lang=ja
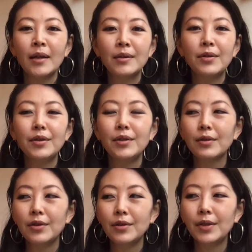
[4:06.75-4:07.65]
そうい
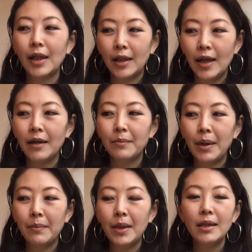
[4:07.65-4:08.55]
うようなね、
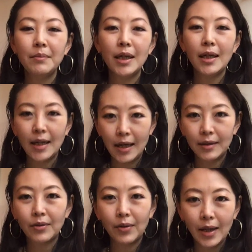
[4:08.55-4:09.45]
目に見えな
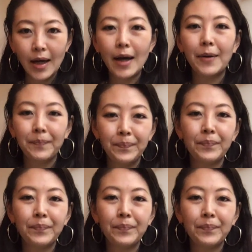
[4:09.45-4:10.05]
いとか、